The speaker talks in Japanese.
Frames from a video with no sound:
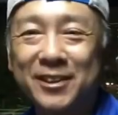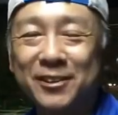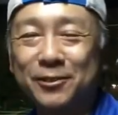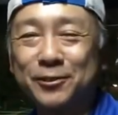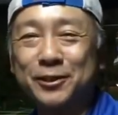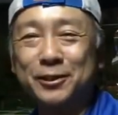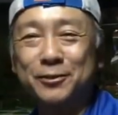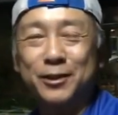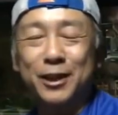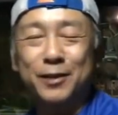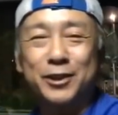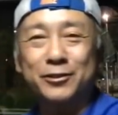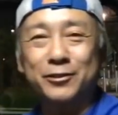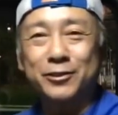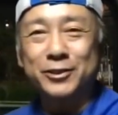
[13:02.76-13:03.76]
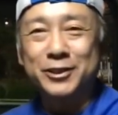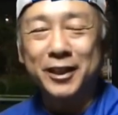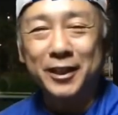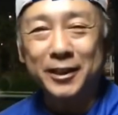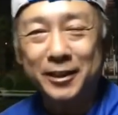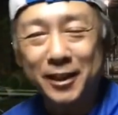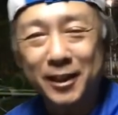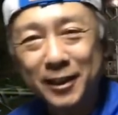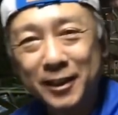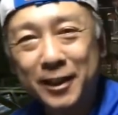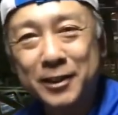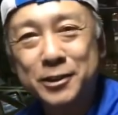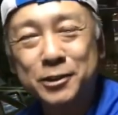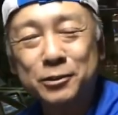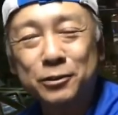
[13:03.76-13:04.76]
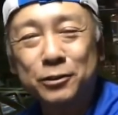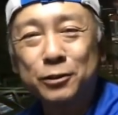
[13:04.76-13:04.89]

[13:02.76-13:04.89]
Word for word: あの、フィルムカメラの世界にね、足を